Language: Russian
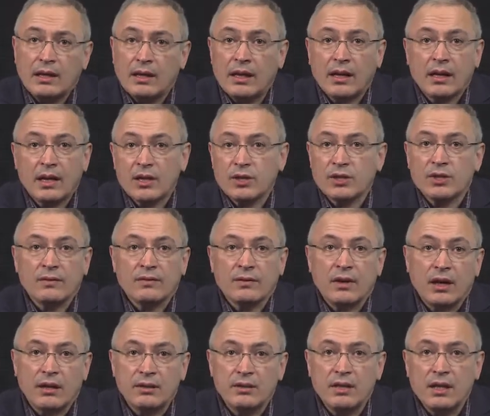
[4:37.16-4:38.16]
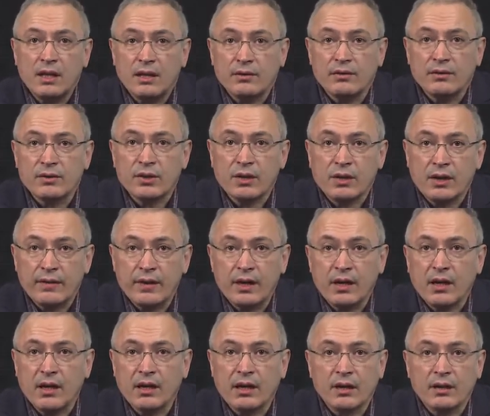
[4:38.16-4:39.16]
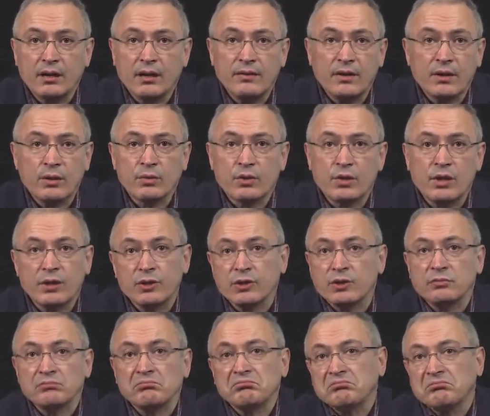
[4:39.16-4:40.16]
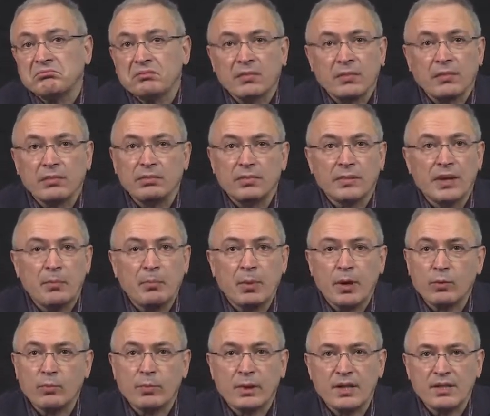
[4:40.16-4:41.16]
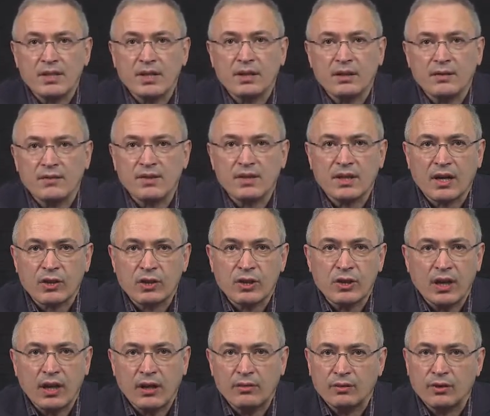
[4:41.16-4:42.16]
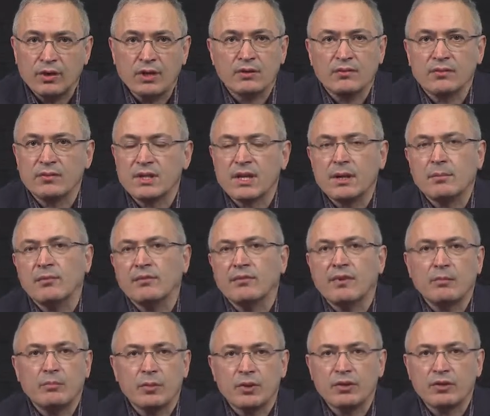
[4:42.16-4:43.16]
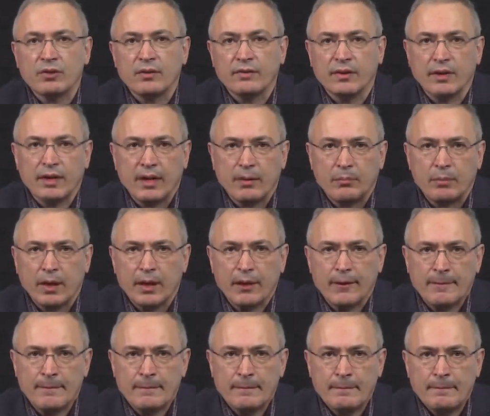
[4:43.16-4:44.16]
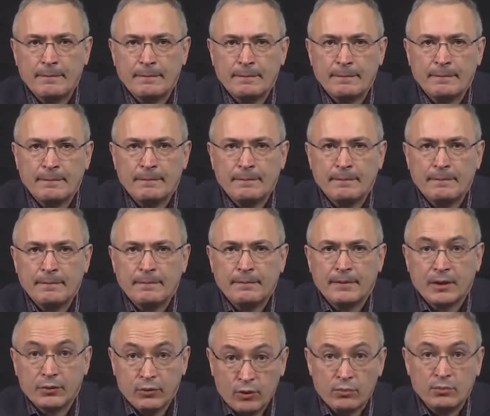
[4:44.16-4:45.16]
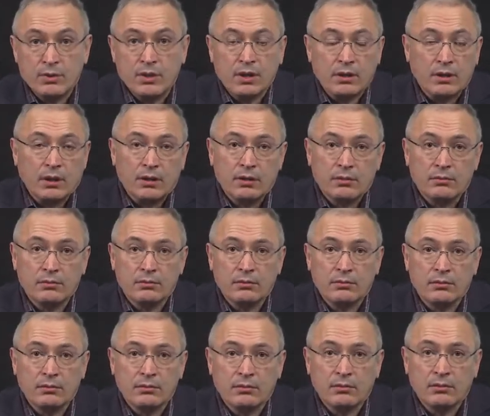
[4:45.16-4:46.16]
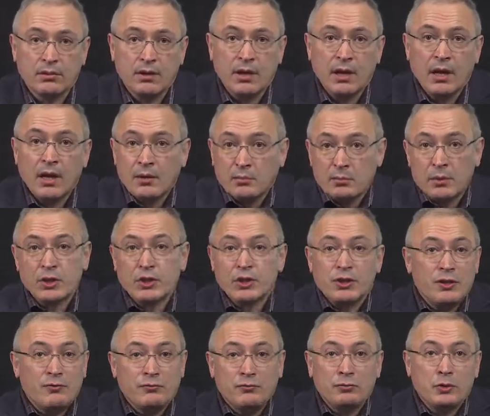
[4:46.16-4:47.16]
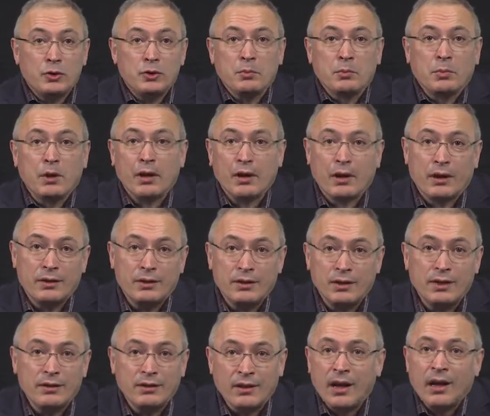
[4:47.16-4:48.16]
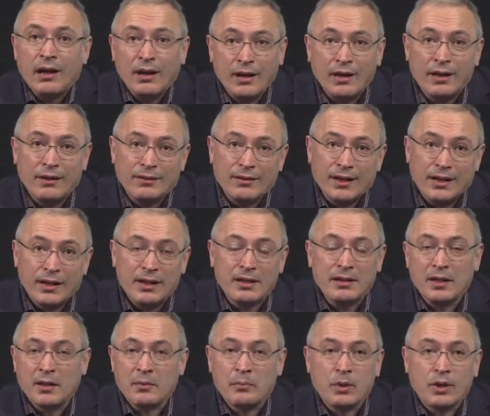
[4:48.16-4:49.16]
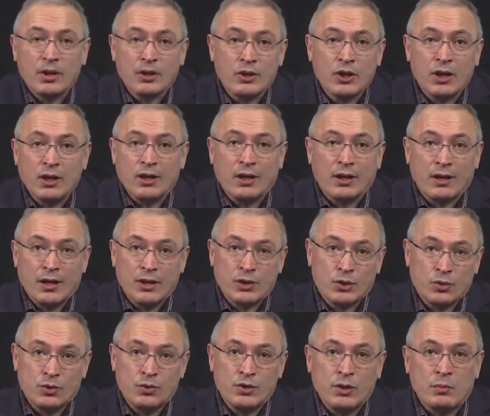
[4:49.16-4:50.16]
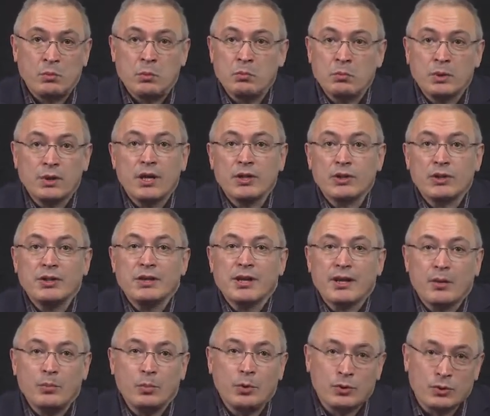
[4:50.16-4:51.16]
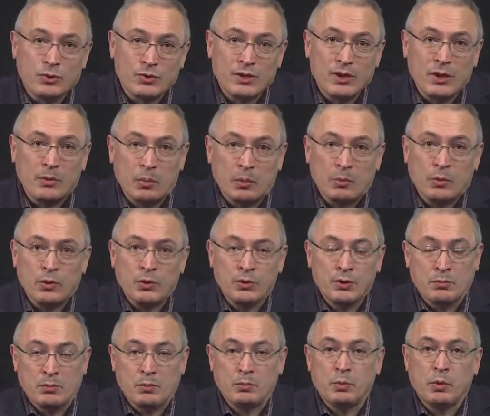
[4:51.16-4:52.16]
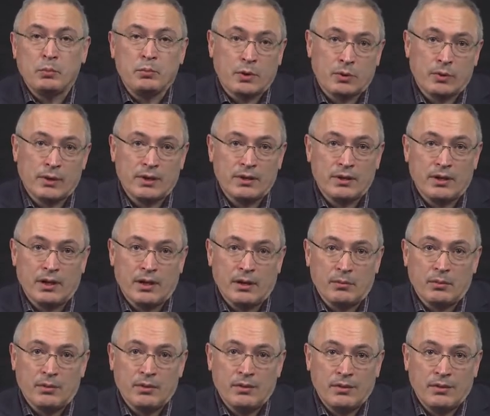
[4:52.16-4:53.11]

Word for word: Для каждого отдельного человека коронавирус лишь на пару процентов страшнее вот этого самого обычного гриппа. Так в чем дело? Мы же не вводим карантин или военное положение каждую зиму. Мы даже на работу с гриппом ходим и по миру летаем.